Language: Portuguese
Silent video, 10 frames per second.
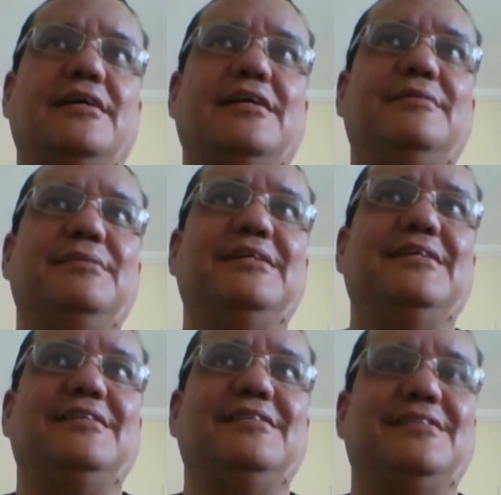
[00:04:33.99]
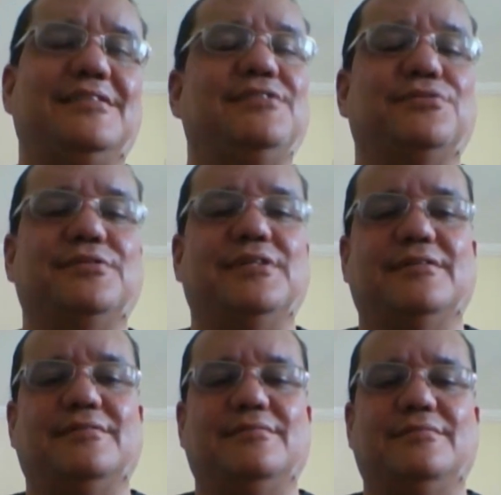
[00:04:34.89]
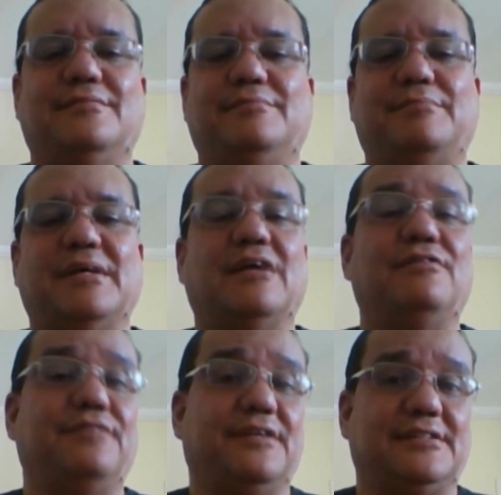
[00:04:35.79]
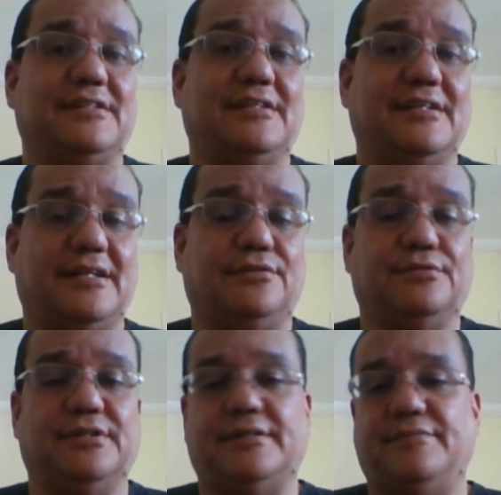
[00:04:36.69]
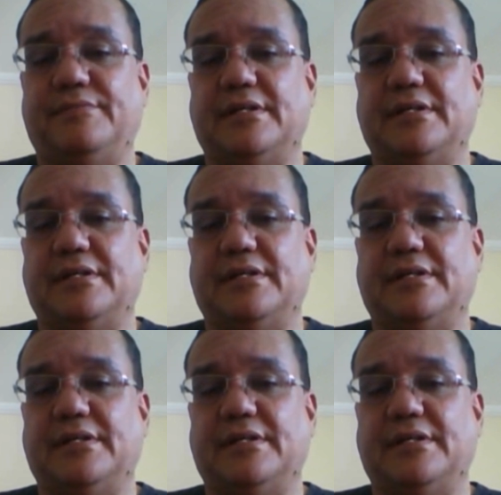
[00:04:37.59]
crime de injúria pela ofensa gratuita.